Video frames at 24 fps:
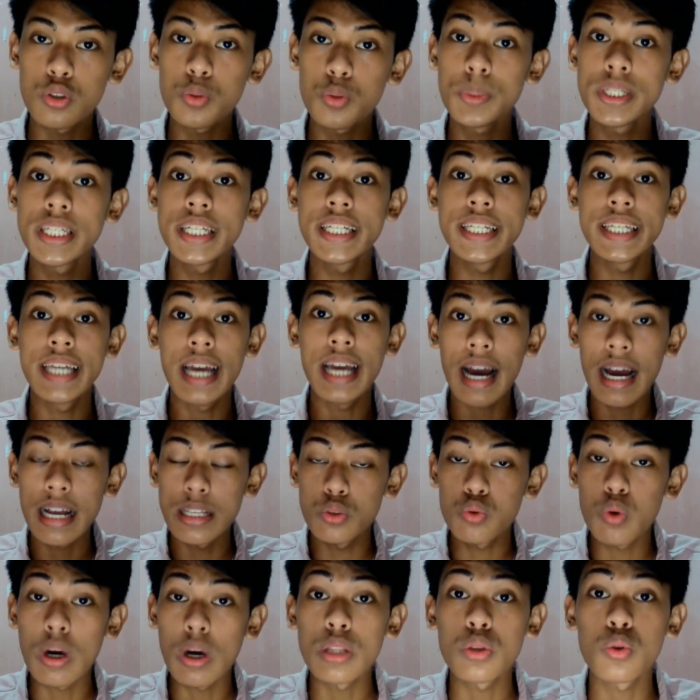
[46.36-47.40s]
itu menyediakan
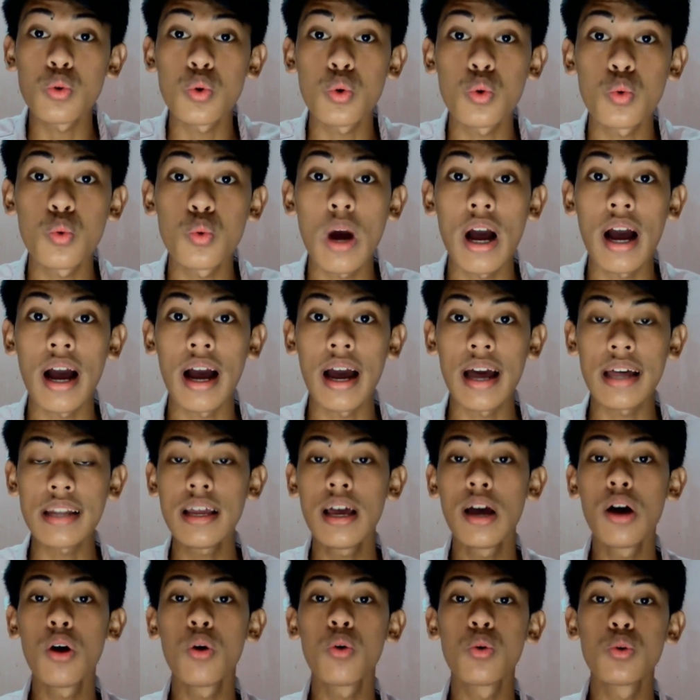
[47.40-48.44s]
suatu ruangan
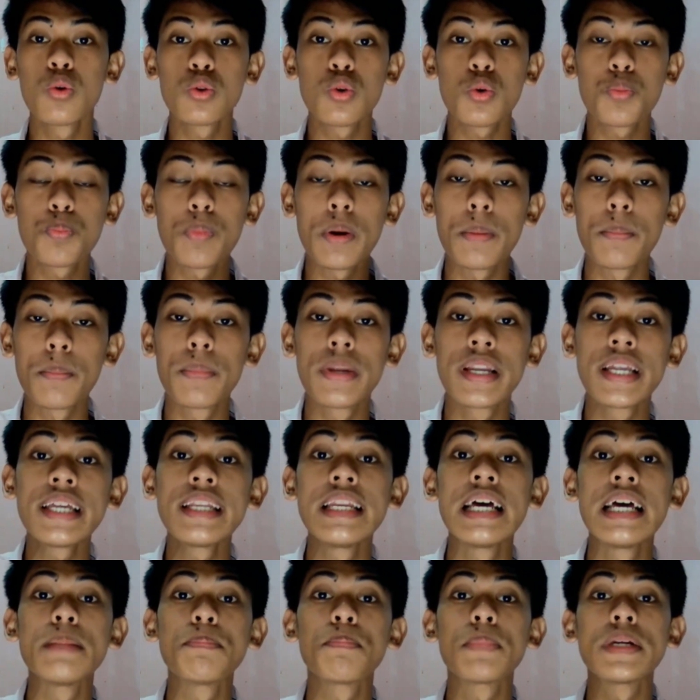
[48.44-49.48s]
untuk pembeli
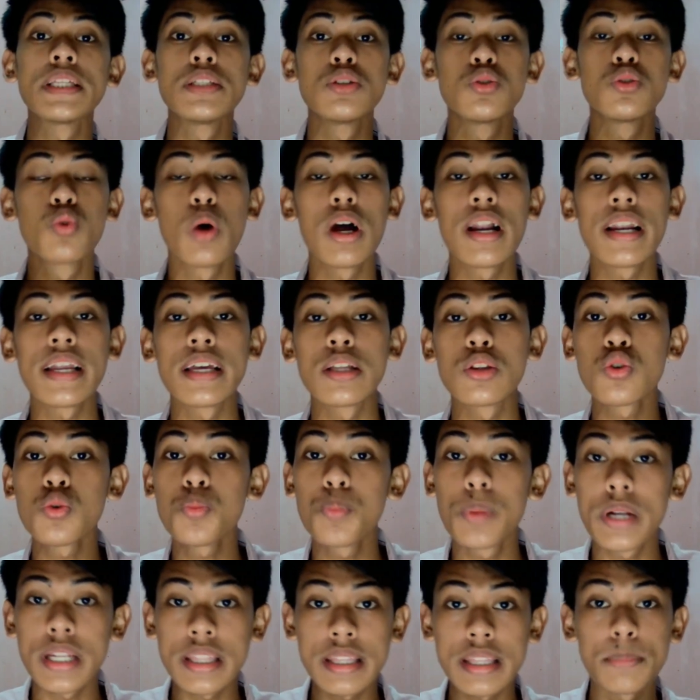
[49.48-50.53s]
dan penjual itu
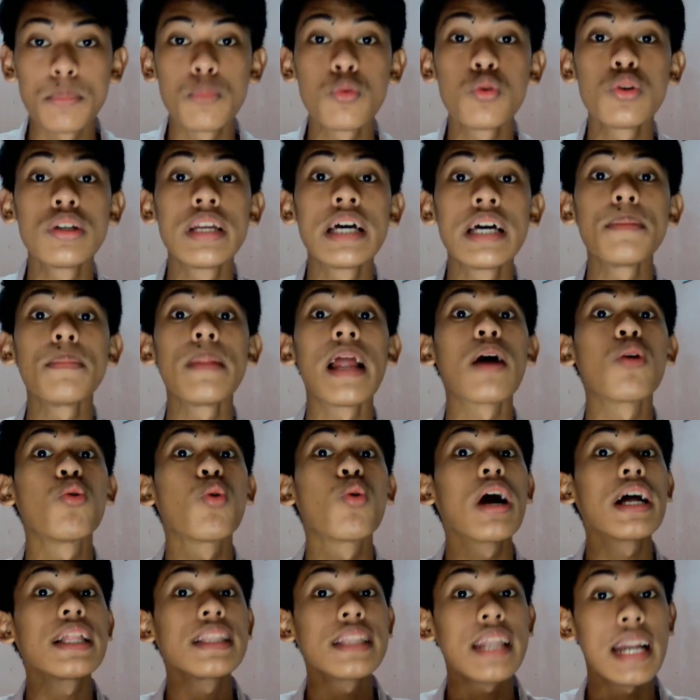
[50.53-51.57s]
bertemu dan
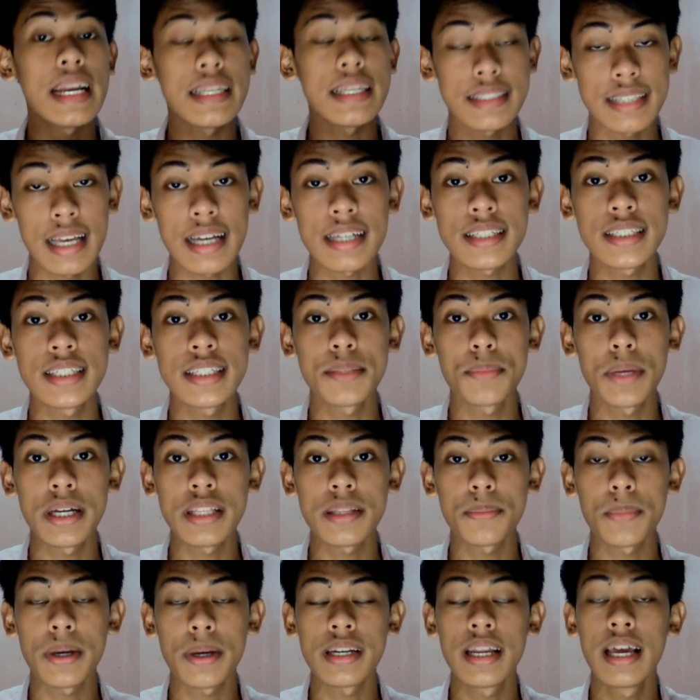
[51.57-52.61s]
melakukan transaksi,
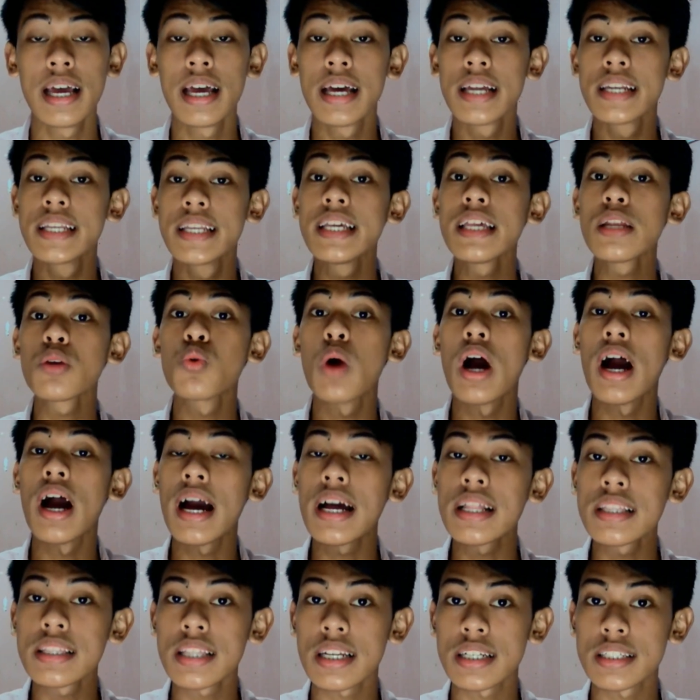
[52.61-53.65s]
teman-teman. Di
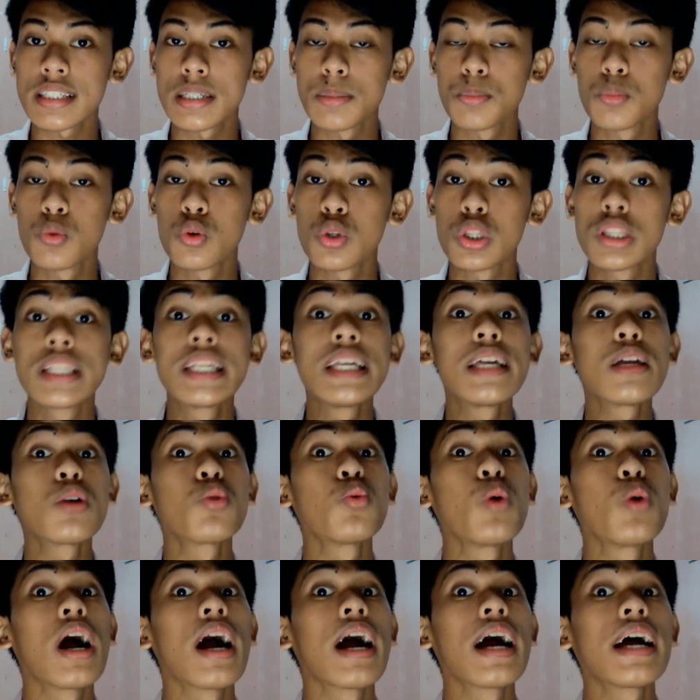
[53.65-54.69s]
ruangan tersebut, di
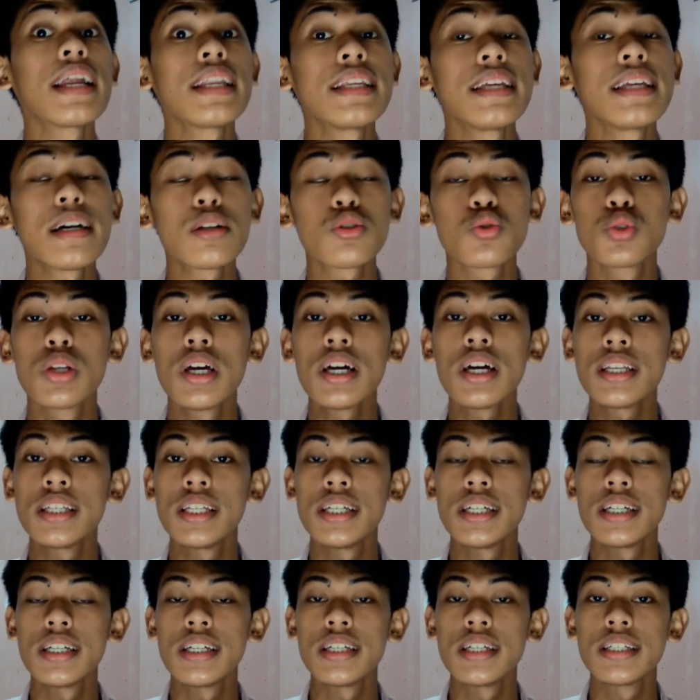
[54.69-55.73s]
ruangan yang sudah
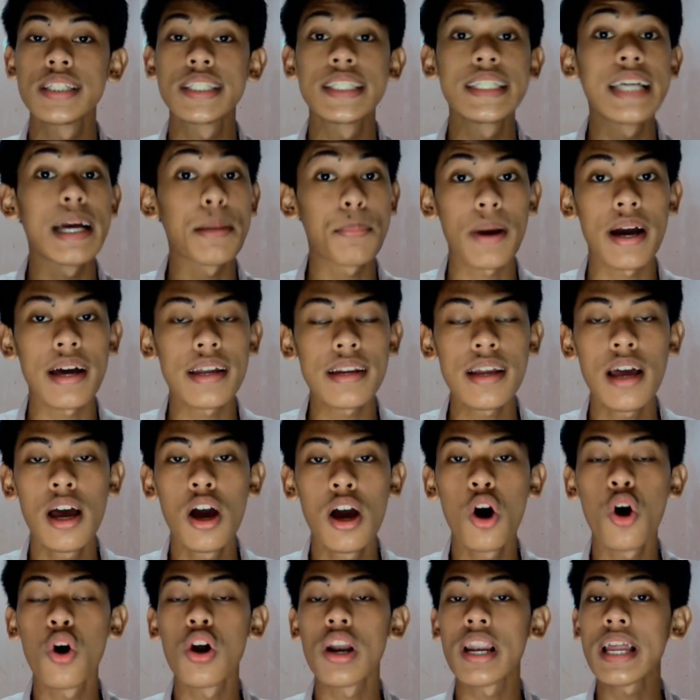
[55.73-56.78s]
disiapkan
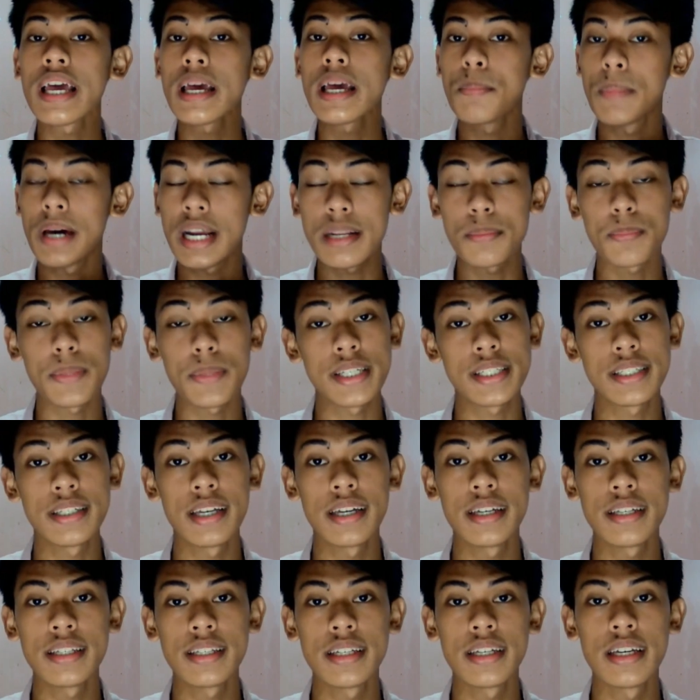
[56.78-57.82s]
oleh marketplace-nya
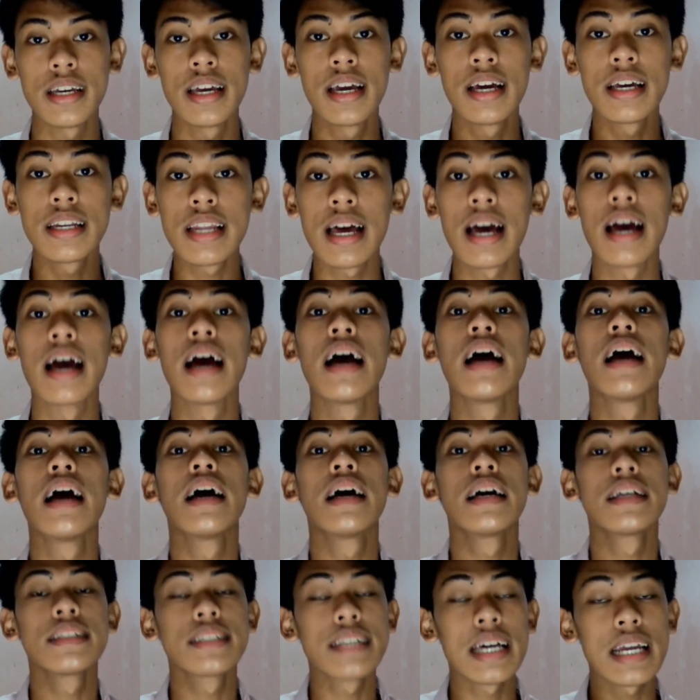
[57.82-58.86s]
ini. Nah,
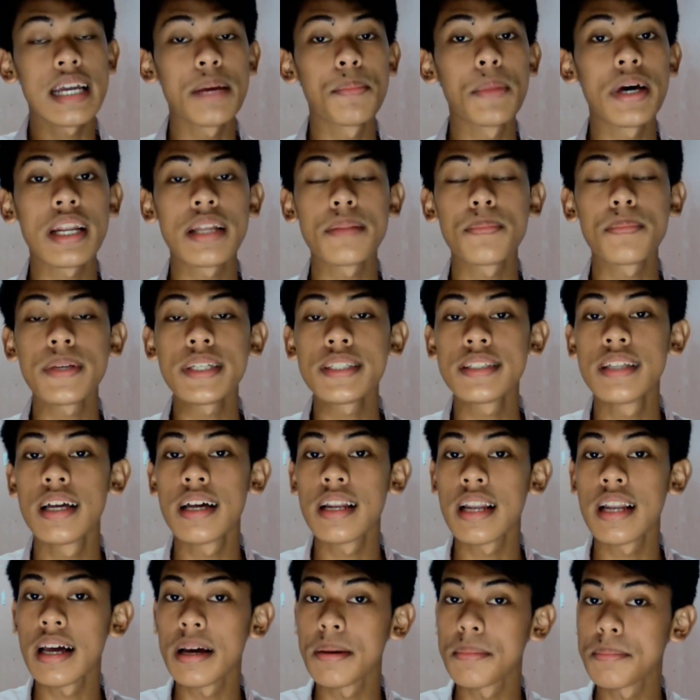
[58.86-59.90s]
cara marketplace
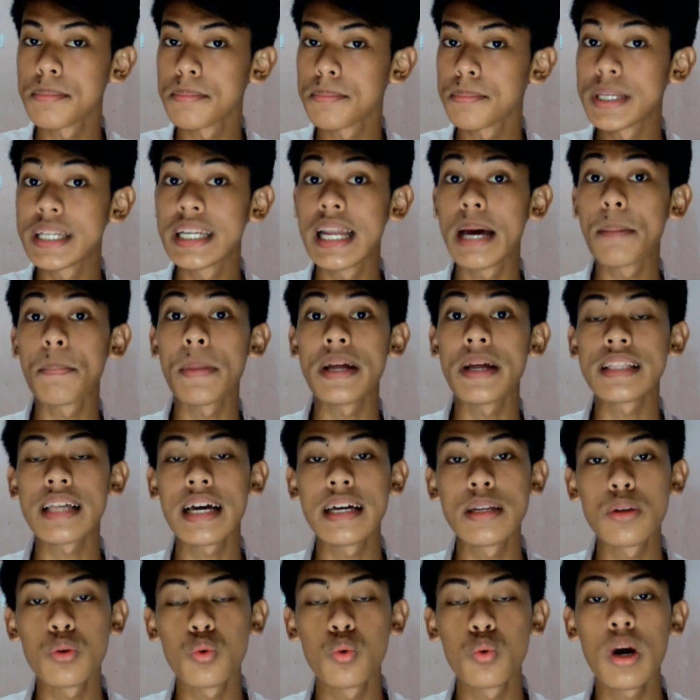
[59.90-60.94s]
dalam
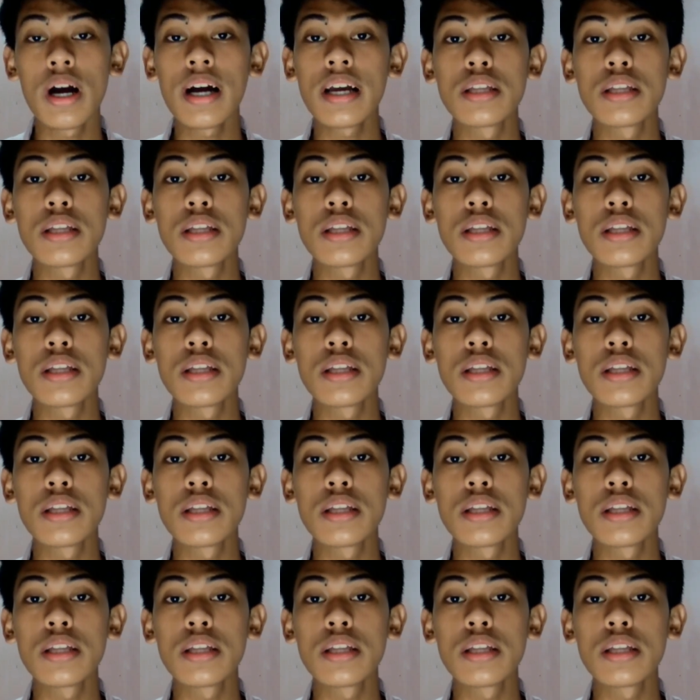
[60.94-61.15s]
mendapatkan uang